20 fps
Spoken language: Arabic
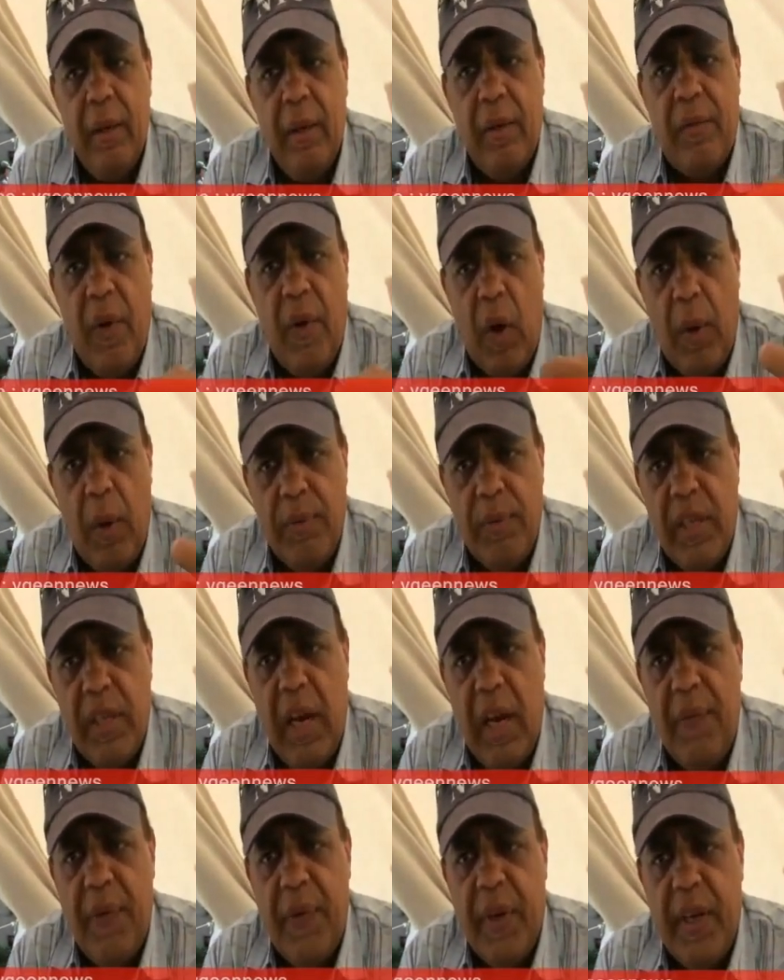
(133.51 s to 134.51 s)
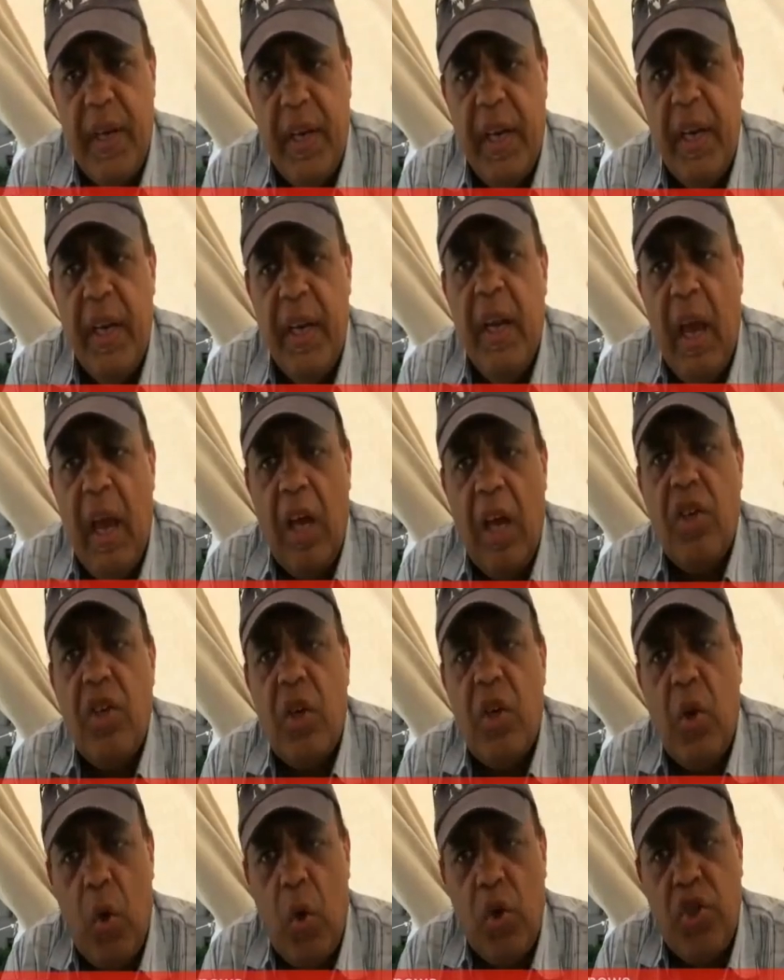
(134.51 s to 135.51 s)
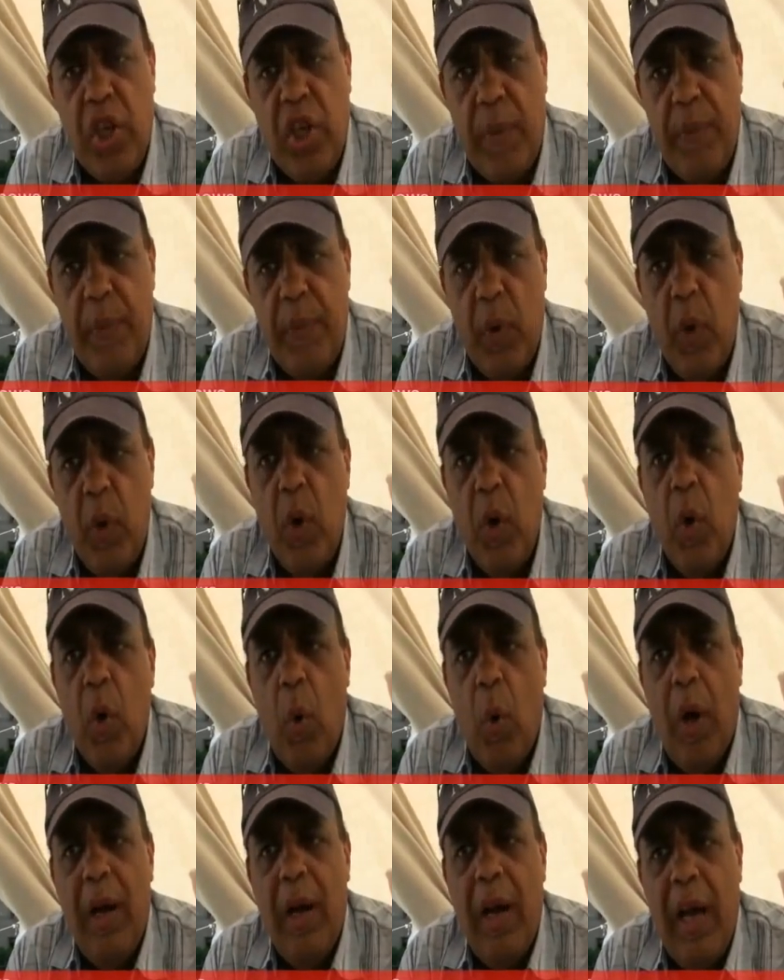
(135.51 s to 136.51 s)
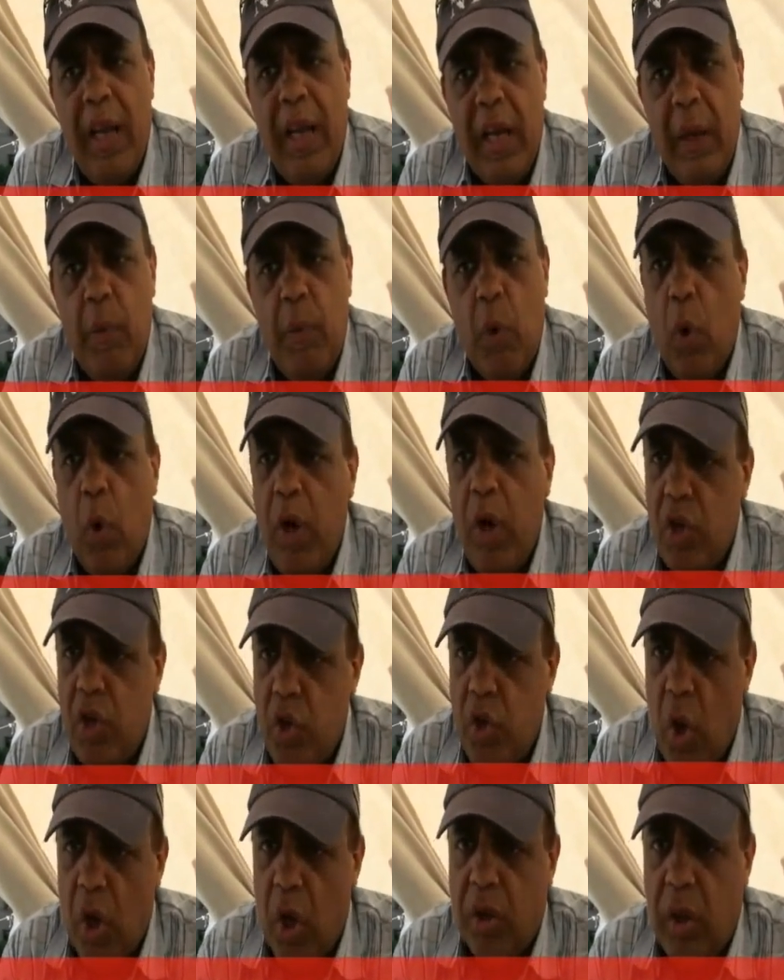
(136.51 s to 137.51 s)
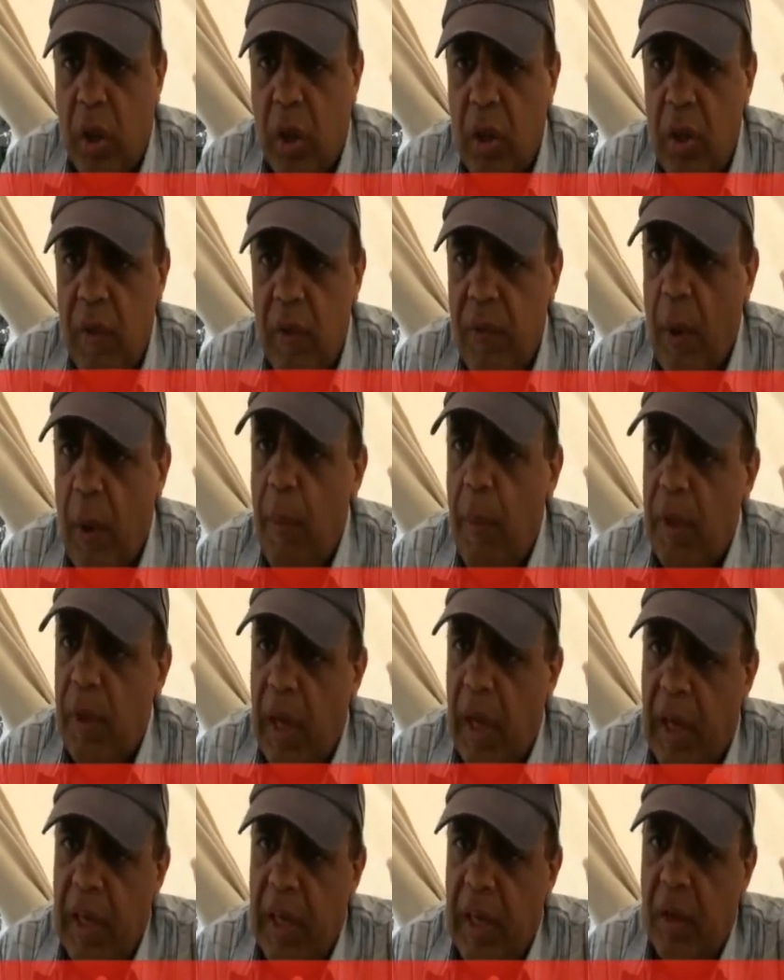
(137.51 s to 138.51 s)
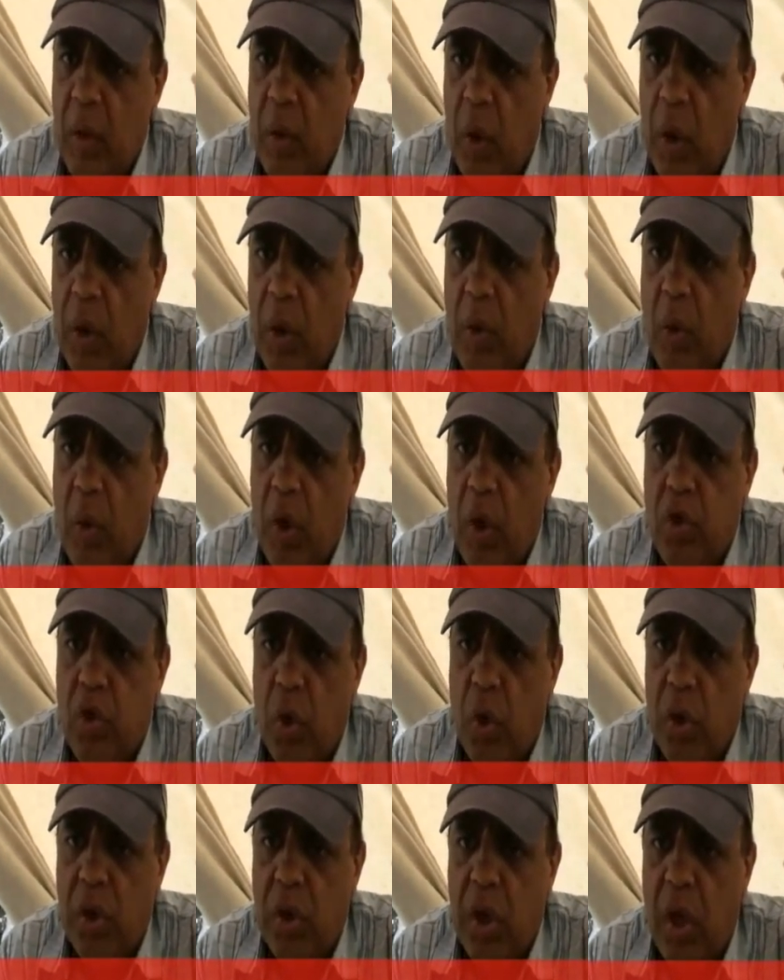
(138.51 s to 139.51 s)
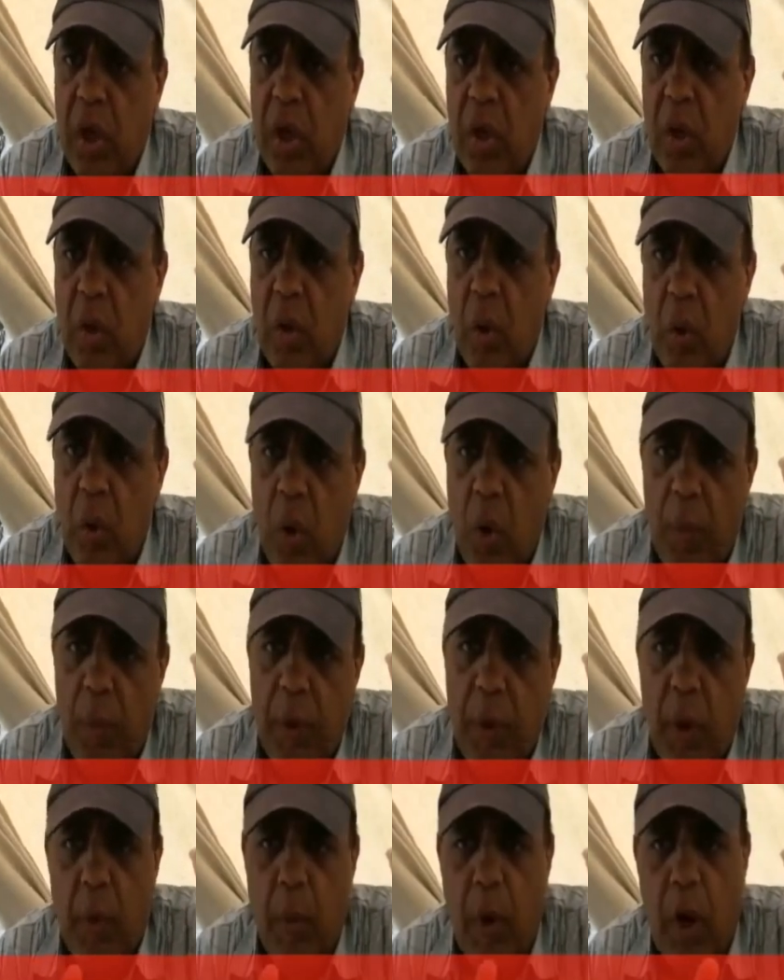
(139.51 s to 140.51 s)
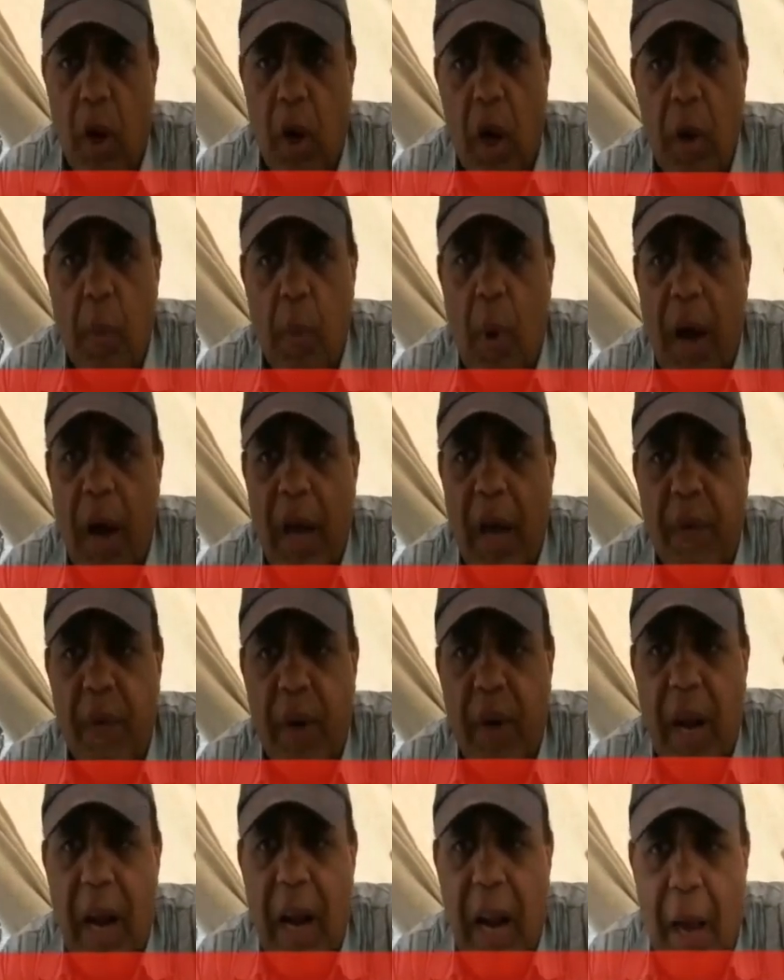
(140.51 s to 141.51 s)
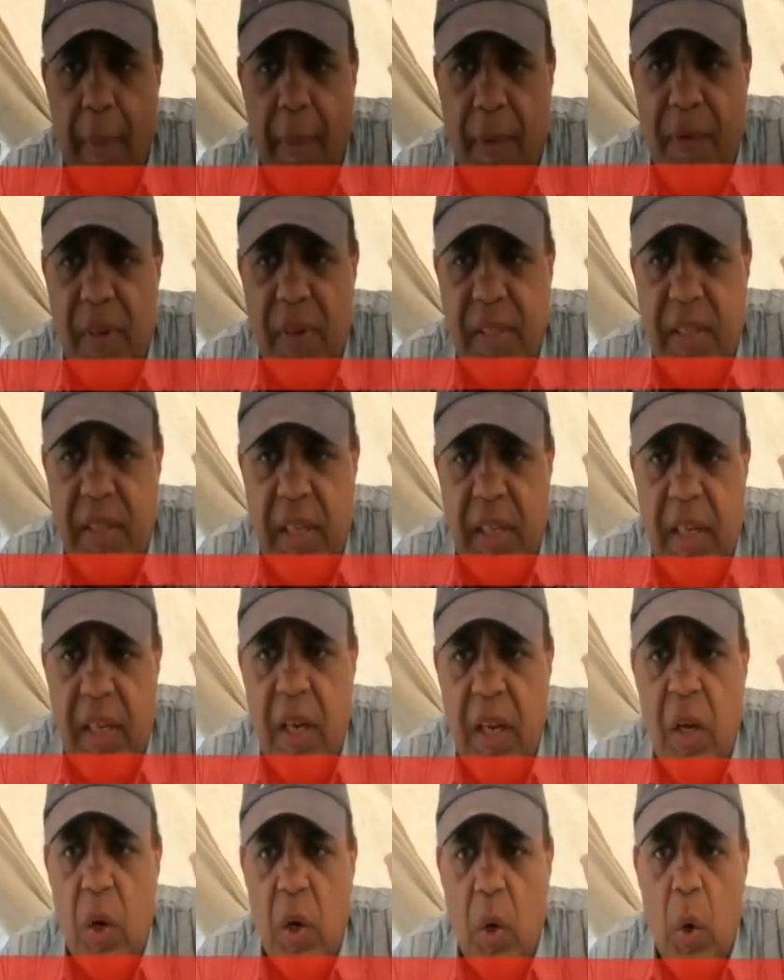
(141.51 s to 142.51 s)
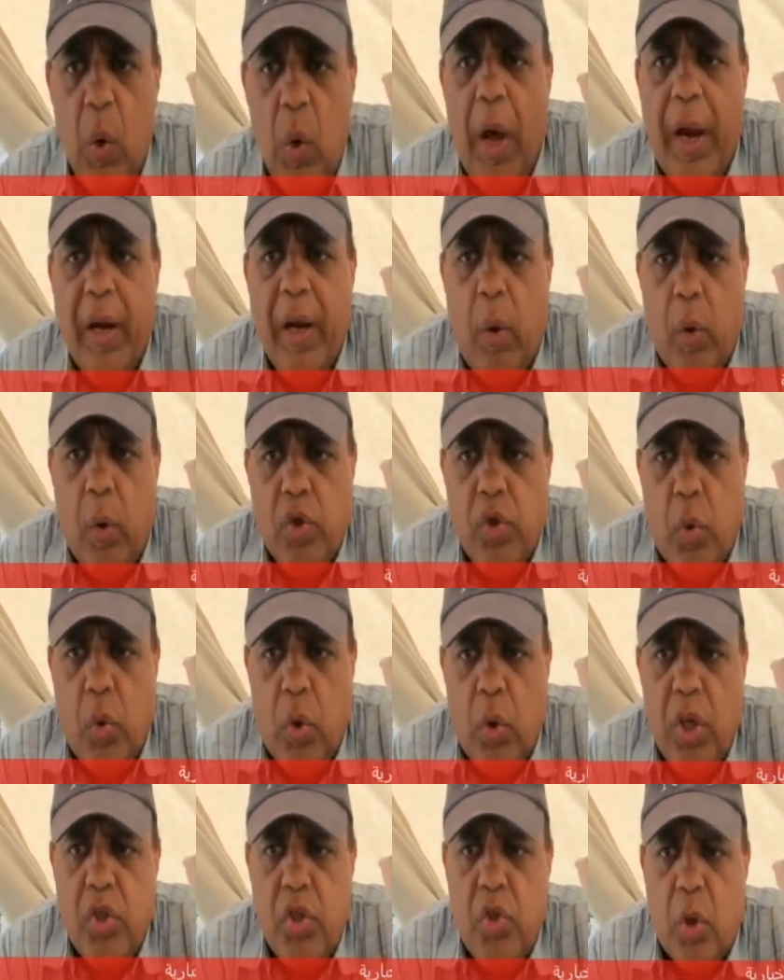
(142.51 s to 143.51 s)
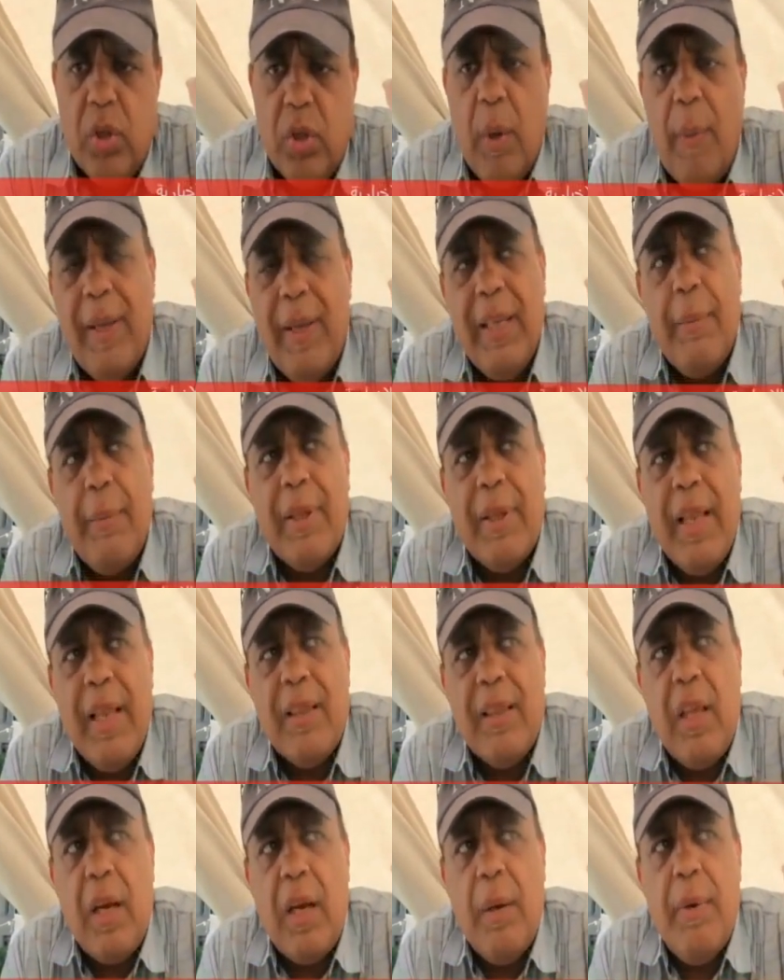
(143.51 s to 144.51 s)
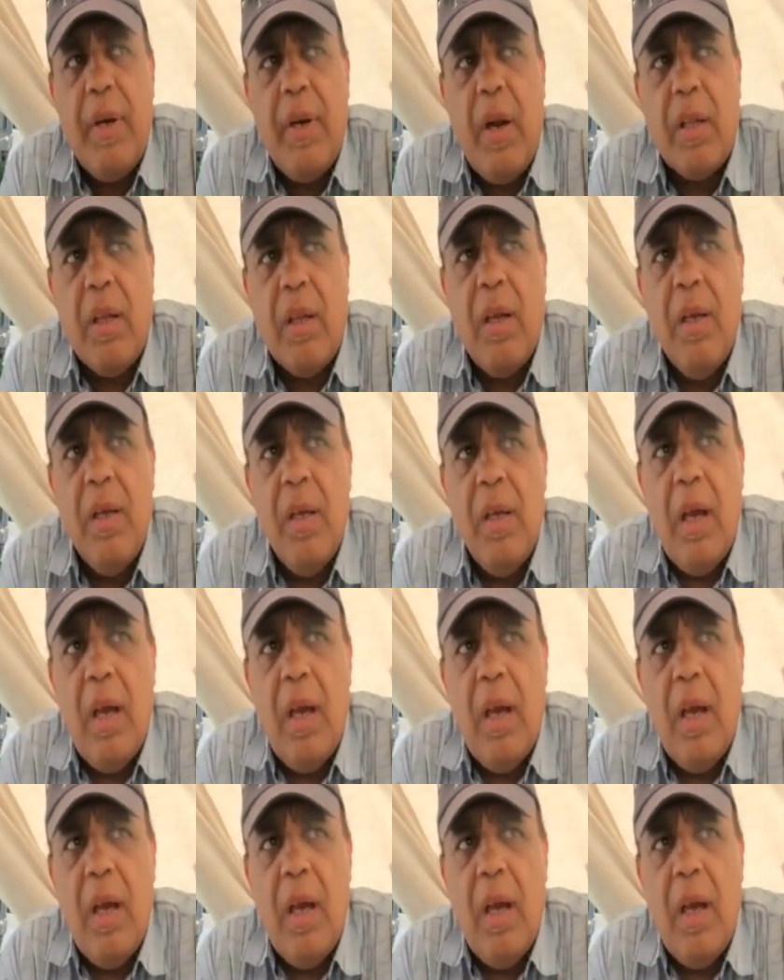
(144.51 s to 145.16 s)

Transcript: يدفعوا 50000 جنيه عشان يخش ابنه ولا قريبه كليه شرطه فهم داخلين دول كليه شرطه كلهم ليهم قرايب وعارف رجال الاعمال فازين كله واحد يعني اخش كليه شرطه وبعدين لما تلاقي طالب النهارده آه،